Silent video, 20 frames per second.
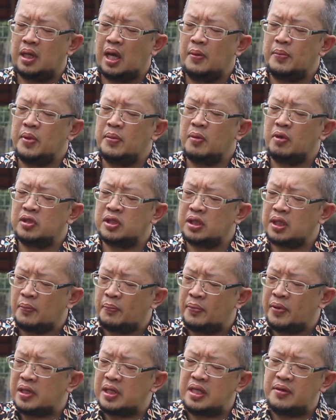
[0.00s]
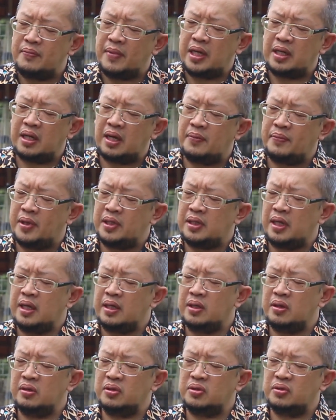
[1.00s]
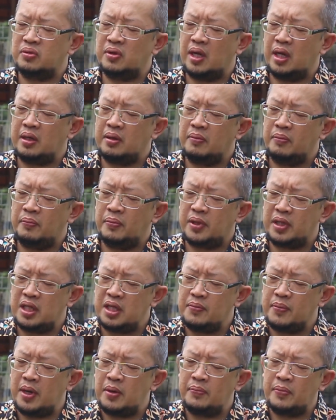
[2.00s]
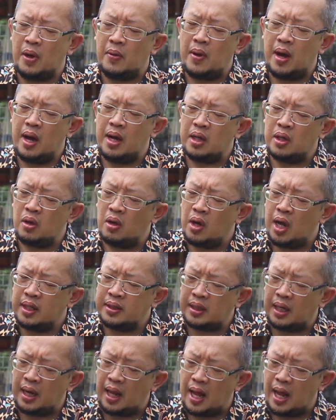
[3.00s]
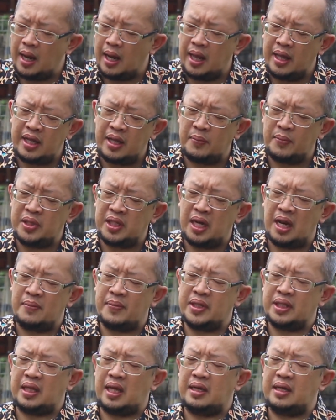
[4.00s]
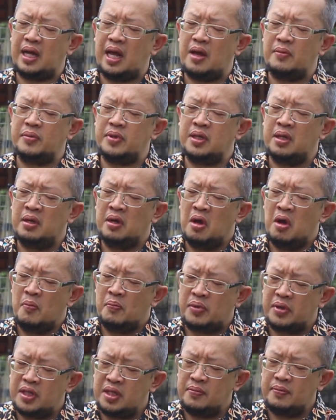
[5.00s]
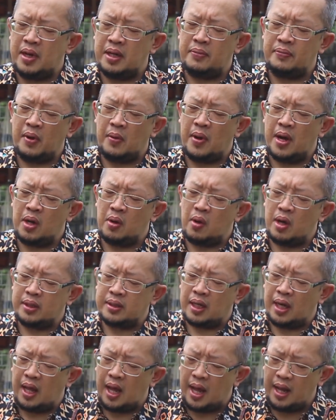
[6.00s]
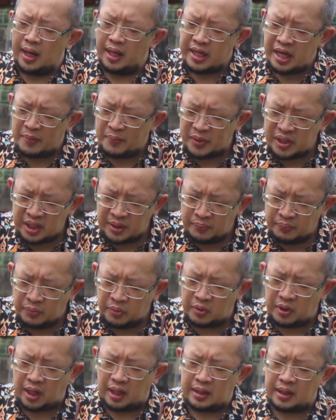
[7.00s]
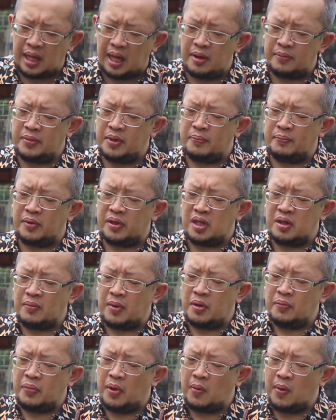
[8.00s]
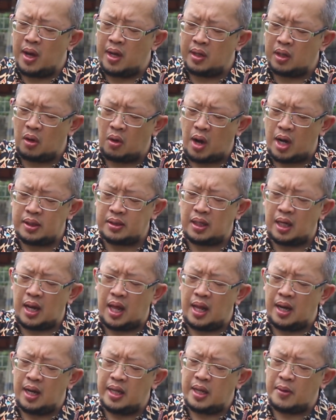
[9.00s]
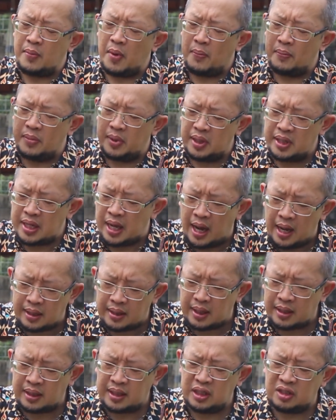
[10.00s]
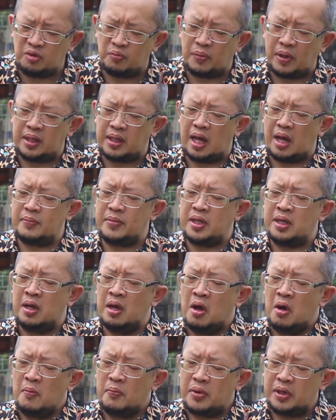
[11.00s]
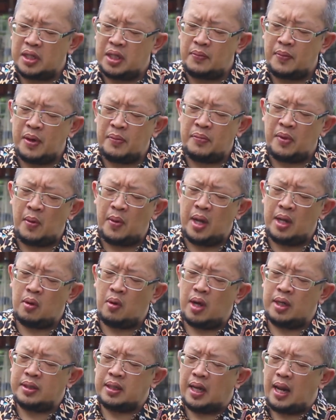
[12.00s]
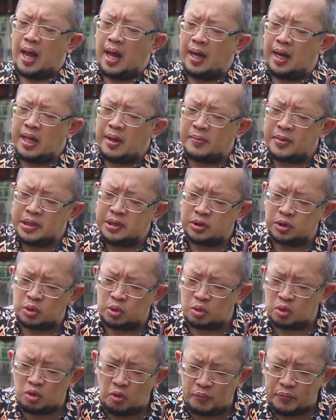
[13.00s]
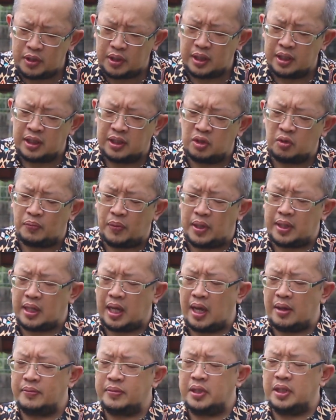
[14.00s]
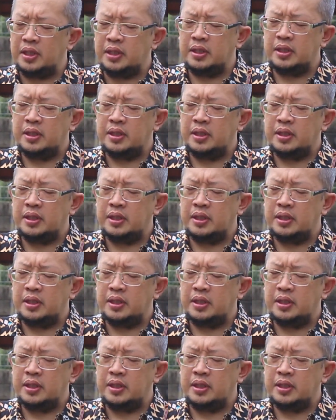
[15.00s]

Kami mau tetap beriman kepada Engkau Tuhan. Beriman bahwa Engkau adalah Allah yang menyelamatkan kami. Beriman bahwa Engkau adalah Allah yang menyembuhkan kami. Beriman bahwa Engkau adalah Allah yang memelihara kehidupan kami. Beriman bahwa Engkau adalah Allah yang mencukupi kehidupan kami.